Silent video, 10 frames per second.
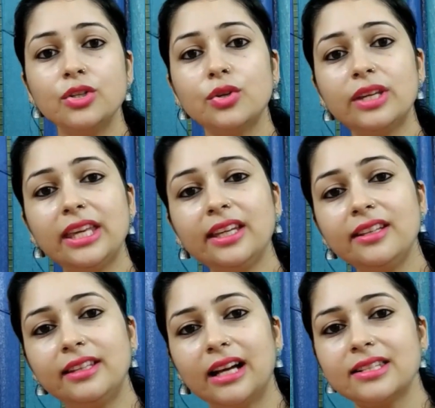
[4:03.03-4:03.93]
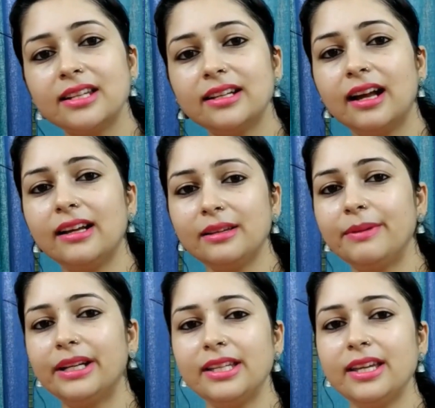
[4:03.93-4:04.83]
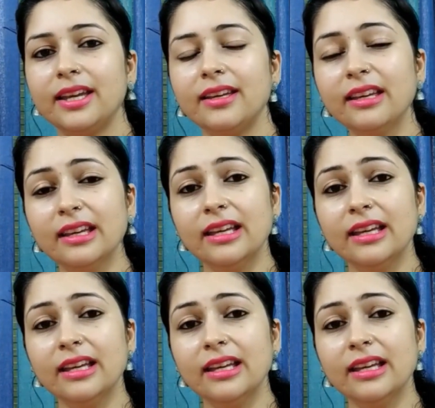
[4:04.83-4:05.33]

जो कि ये अंदाज़ा लगा कर बैठी हैं